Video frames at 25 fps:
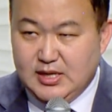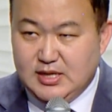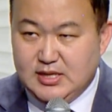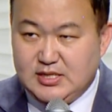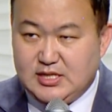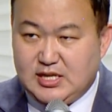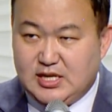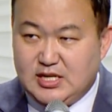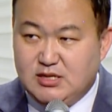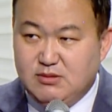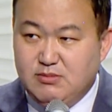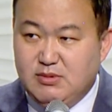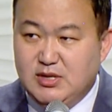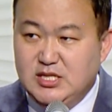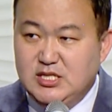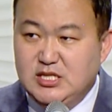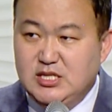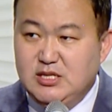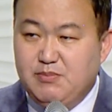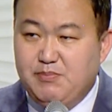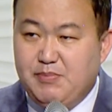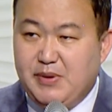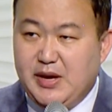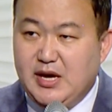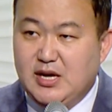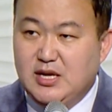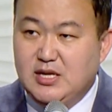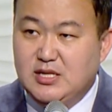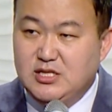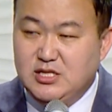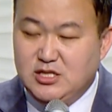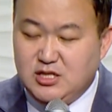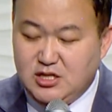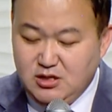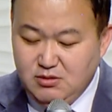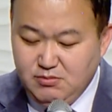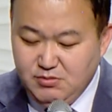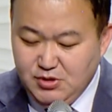자그마치
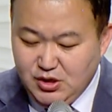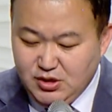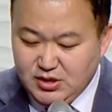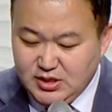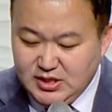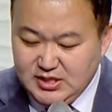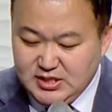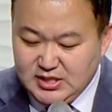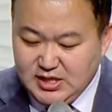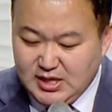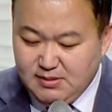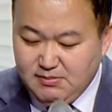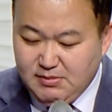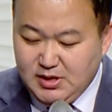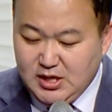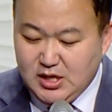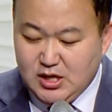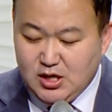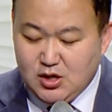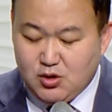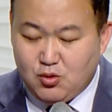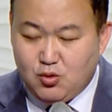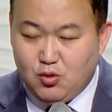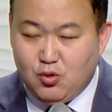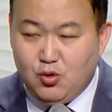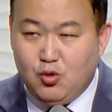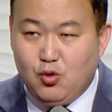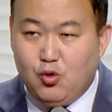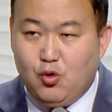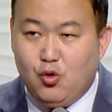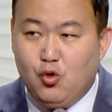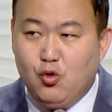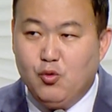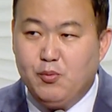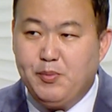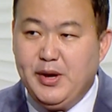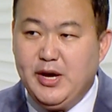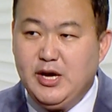107명이
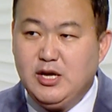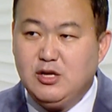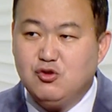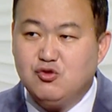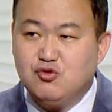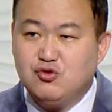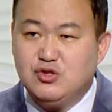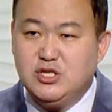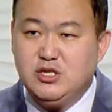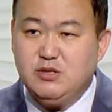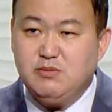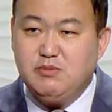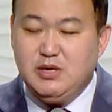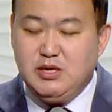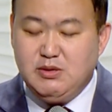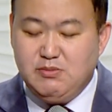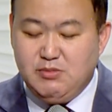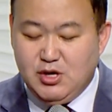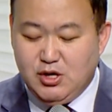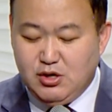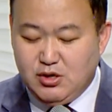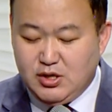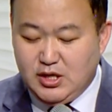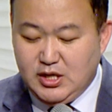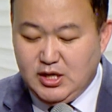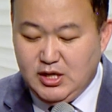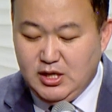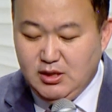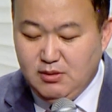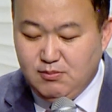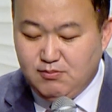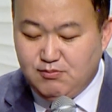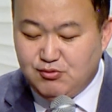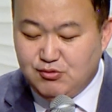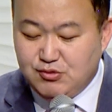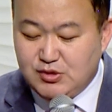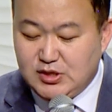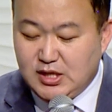사망하고
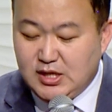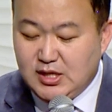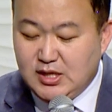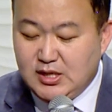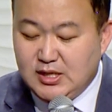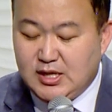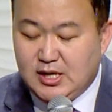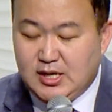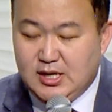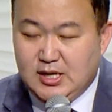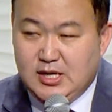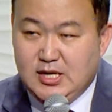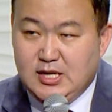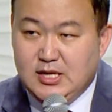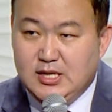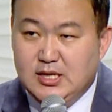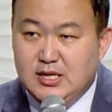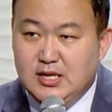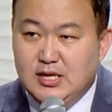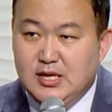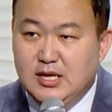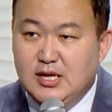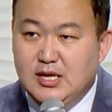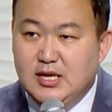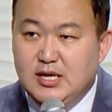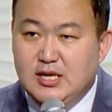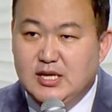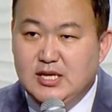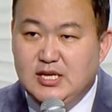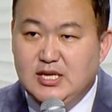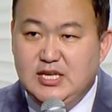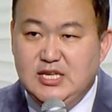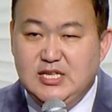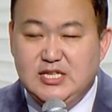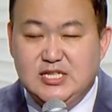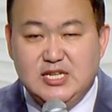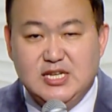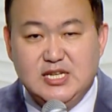562명이 부상당한
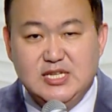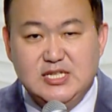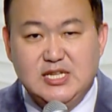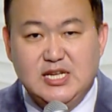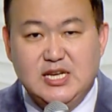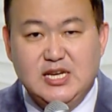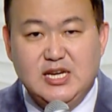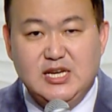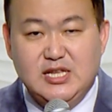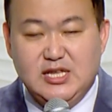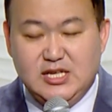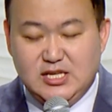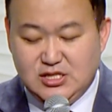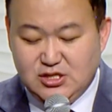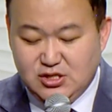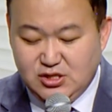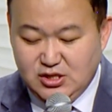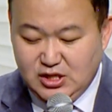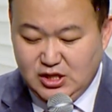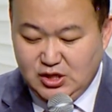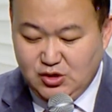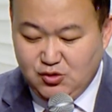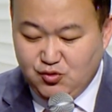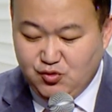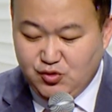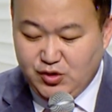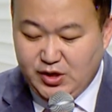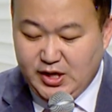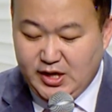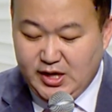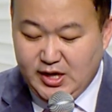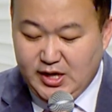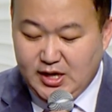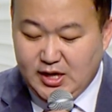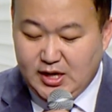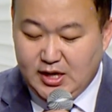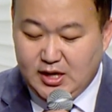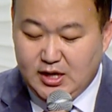2차 세계대전
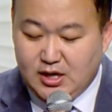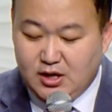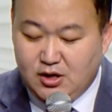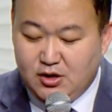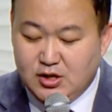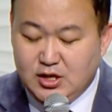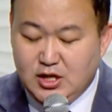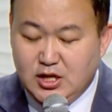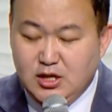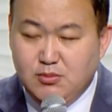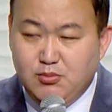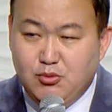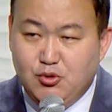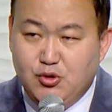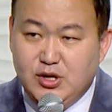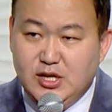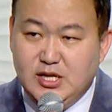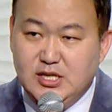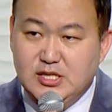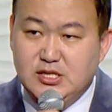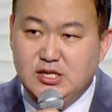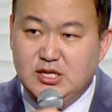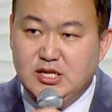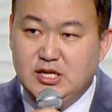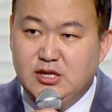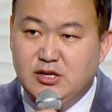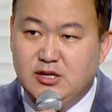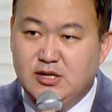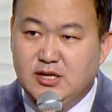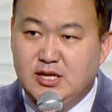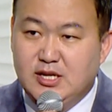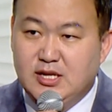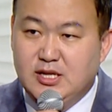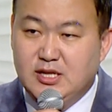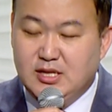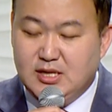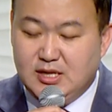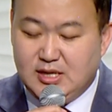이후에 어, 일본에서
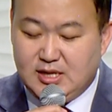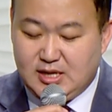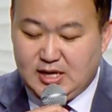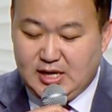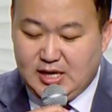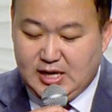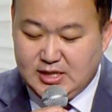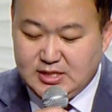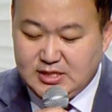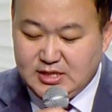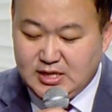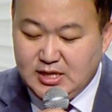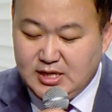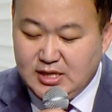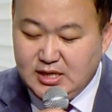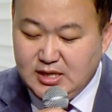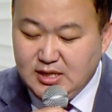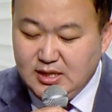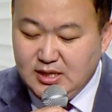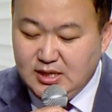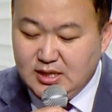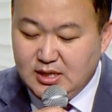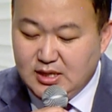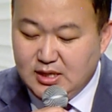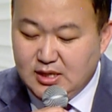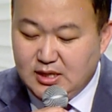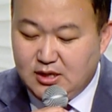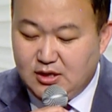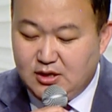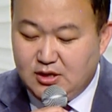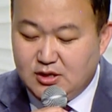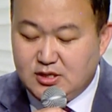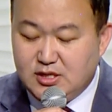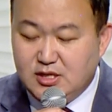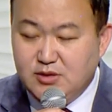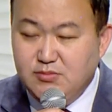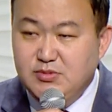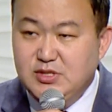일어난 가장
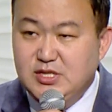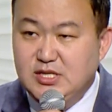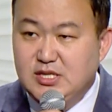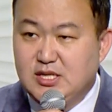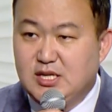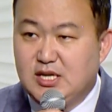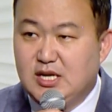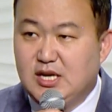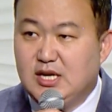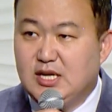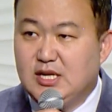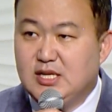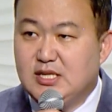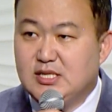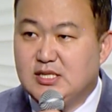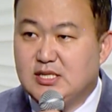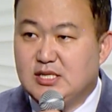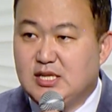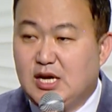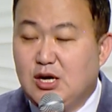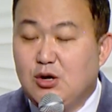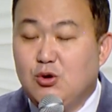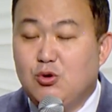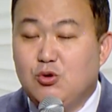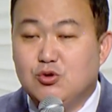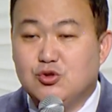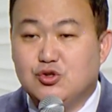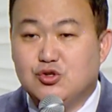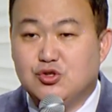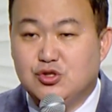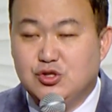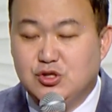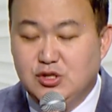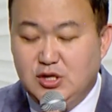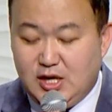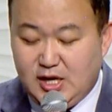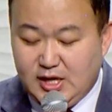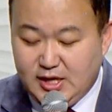어, 끔찍한 사고
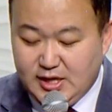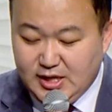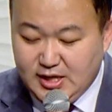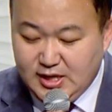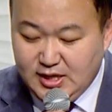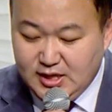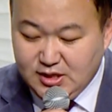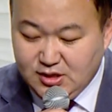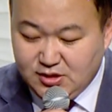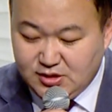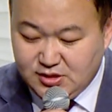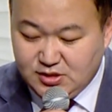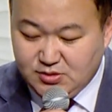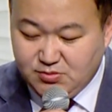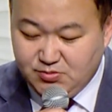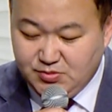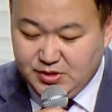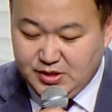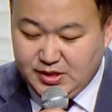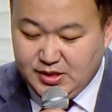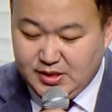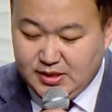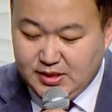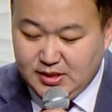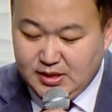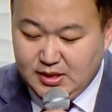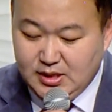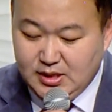중 하나였습니다.